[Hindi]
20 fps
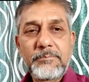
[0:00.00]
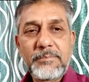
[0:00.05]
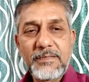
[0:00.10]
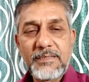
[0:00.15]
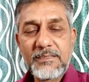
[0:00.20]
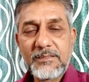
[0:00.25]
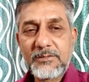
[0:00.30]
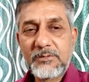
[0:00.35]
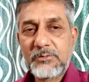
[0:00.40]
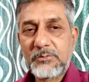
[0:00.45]

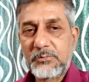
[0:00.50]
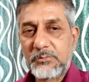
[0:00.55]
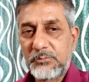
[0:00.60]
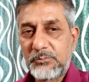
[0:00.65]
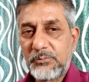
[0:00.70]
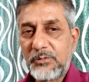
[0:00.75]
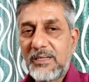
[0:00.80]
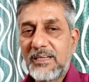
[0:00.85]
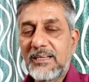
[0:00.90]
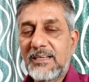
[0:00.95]
पीड़ित
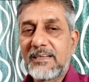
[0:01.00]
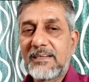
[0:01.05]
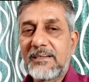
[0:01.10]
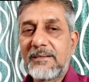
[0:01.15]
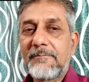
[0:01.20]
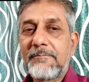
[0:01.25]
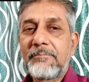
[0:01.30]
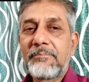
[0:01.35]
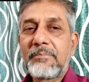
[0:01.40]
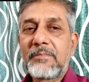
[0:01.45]
हुए हैं
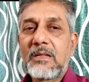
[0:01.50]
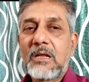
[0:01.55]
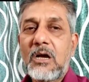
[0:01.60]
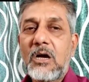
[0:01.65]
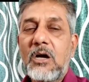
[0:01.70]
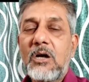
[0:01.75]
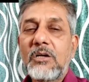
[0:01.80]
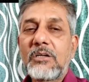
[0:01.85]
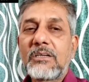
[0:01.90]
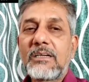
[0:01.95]

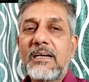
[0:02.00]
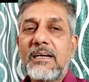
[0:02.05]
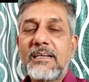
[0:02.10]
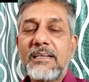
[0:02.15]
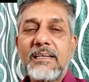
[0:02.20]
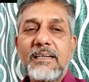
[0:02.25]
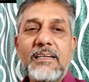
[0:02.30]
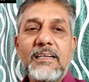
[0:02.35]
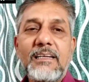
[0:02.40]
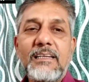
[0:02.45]
और
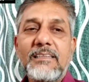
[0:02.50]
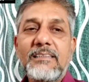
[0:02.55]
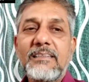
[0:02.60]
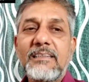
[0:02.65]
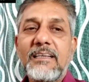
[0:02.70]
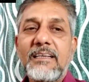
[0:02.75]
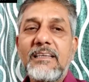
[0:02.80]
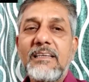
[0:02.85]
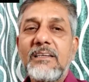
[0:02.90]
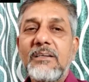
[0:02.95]
कहना गलत
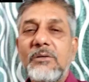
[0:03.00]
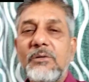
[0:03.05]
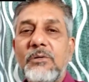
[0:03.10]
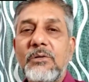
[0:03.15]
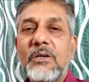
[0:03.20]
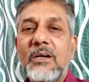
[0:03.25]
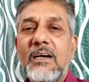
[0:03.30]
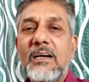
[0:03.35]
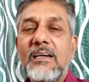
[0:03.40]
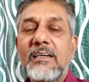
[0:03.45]
नहीं
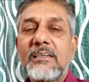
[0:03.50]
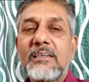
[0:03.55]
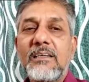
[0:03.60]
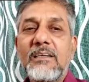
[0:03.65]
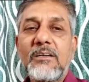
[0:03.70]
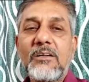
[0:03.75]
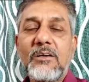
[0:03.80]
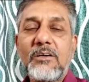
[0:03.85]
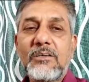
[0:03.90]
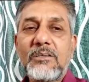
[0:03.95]
होगा कि
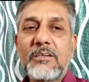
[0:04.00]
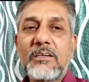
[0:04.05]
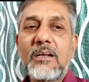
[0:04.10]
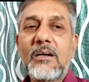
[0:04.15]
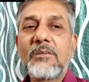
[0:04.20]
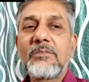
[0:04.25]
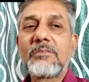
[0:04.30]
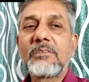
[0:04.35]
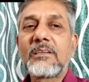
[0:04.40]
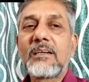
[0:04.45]

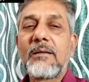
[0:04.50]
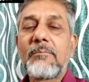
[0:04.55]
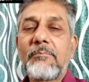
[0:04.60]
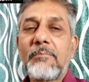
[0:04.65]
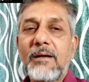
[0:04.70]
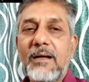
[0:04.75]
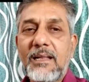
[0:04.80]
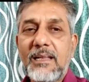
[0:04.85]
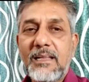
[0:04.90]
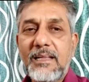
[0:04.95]
लॉकडाउन का
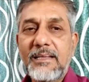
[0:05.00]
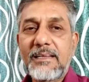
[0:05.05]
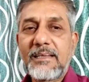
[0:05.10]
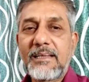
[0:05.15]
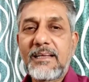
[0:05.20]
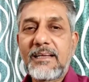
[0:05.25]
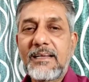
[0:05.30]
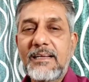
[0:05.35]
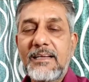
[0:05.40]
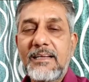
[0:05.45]
पालन
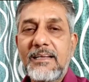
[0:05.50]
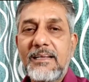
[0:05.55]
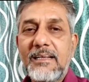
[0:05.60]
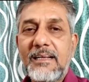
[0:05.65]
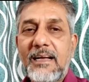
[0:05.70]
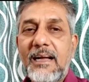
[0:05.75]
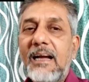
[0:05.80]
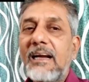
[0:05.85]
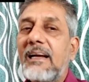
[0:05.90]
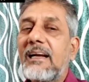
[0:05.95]

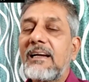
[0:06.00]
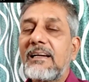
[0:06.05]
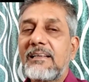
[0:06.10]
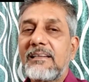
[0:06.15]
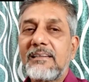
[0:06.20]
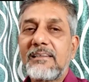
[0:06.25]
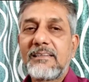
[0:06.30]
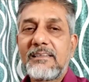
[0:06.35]
अगर